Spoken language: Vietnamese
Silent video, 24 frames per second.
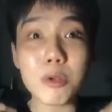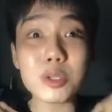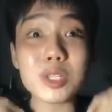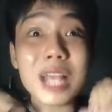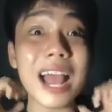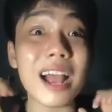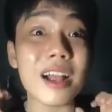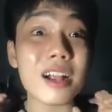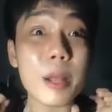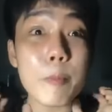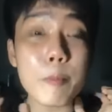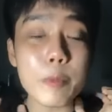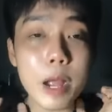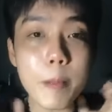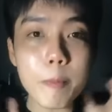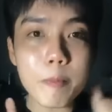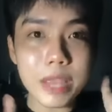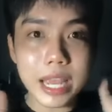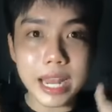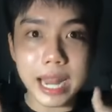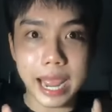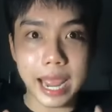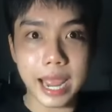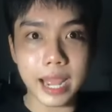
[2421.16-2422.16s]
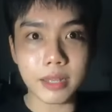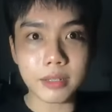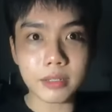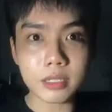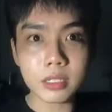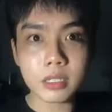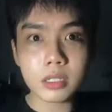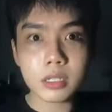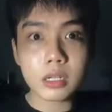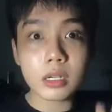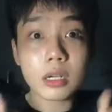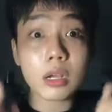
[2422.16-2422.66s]
xăng cúp cúp vậy nè
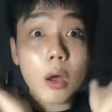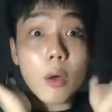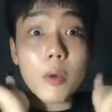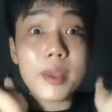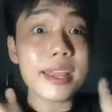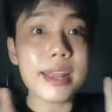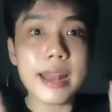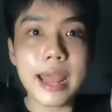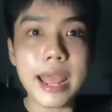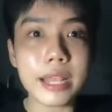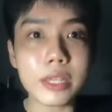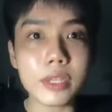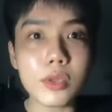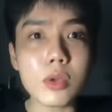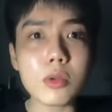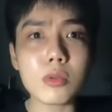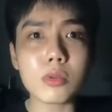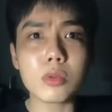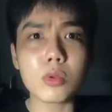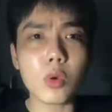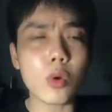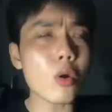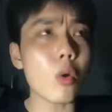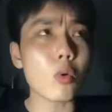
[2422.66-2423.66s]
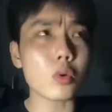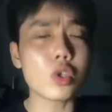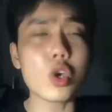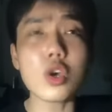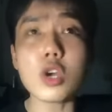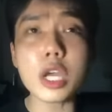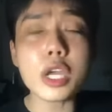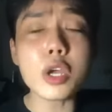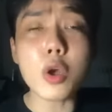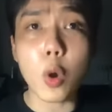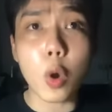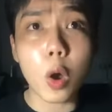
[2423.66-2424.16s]
ngồi vậy nè chứ chứ
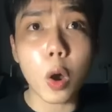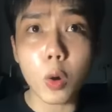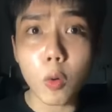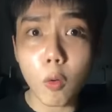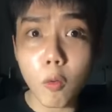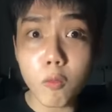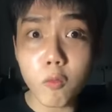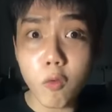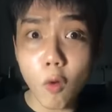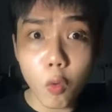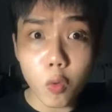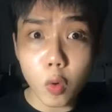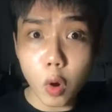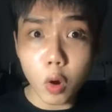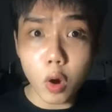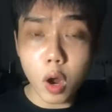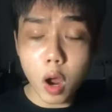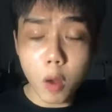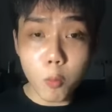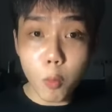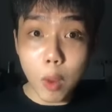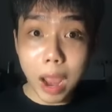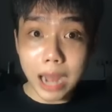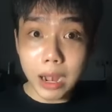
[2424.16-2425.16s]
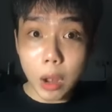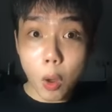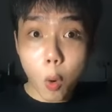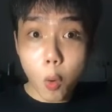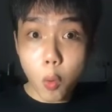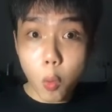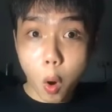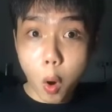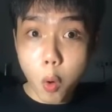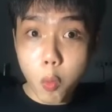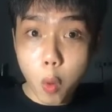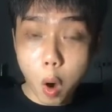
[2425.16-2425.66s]
cái người phụ, nữ hôm qua là
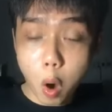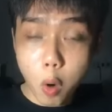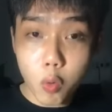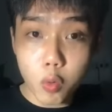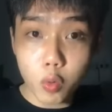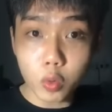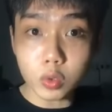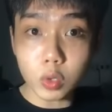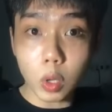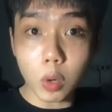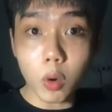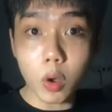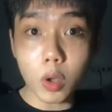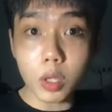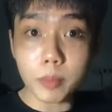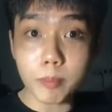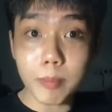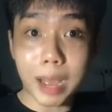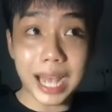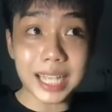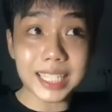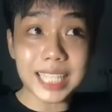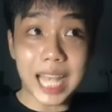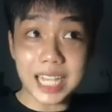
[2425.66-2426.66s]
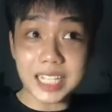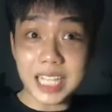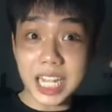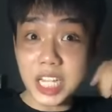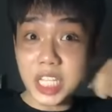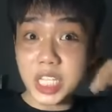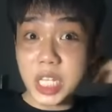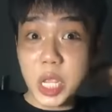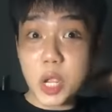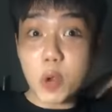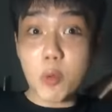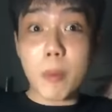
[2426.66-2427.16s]
ủ ủ ủ trời ơi bả xài
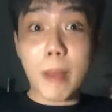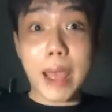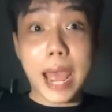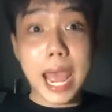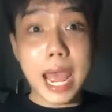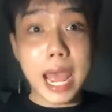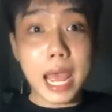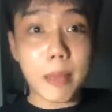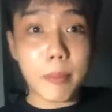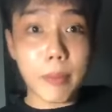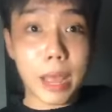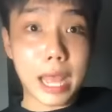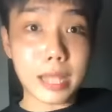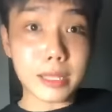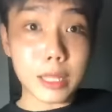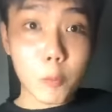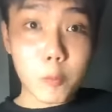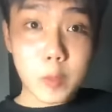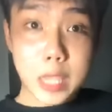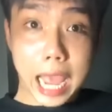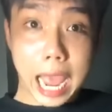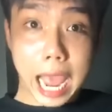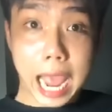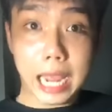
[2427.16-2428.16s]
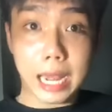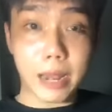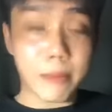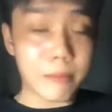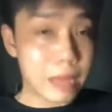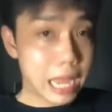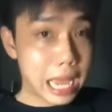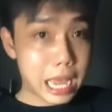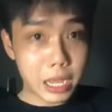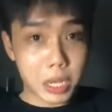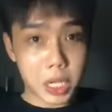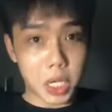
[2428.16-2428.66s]
tinh siêu má bả tóc dài lắm
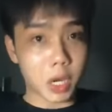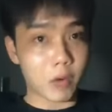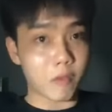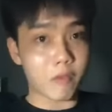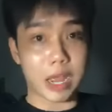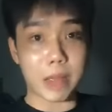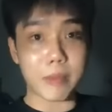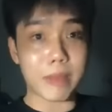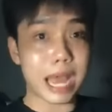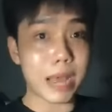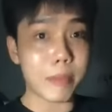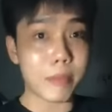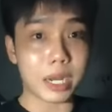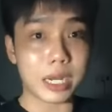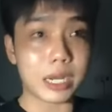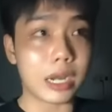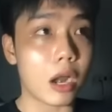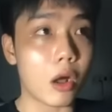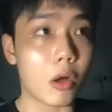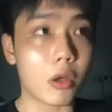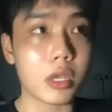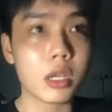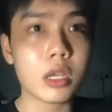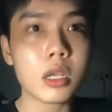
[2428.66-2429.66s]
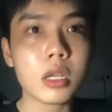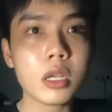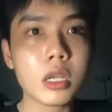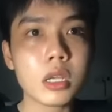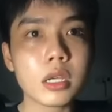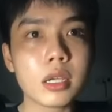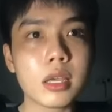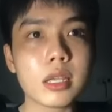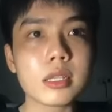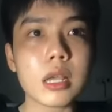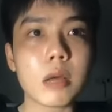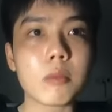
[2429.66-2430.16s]
má ơi không phải má mình rồi
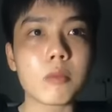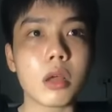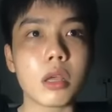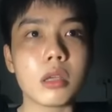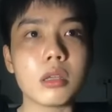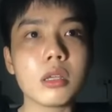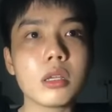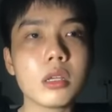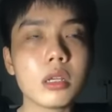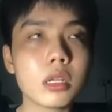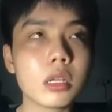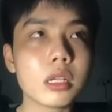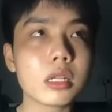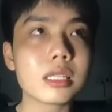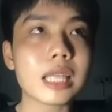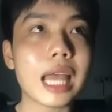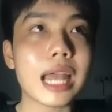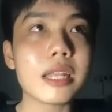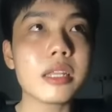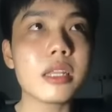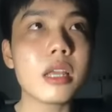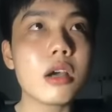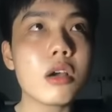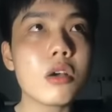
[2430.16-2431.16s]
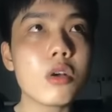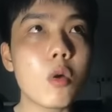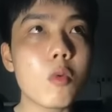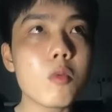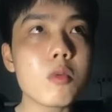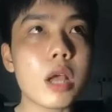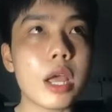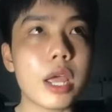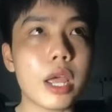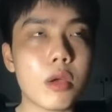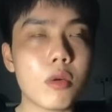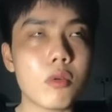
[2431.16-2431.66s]
chứ xong rồi thanh như cũng
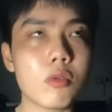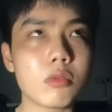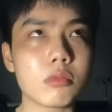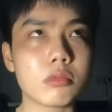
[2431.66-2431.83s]
kiểu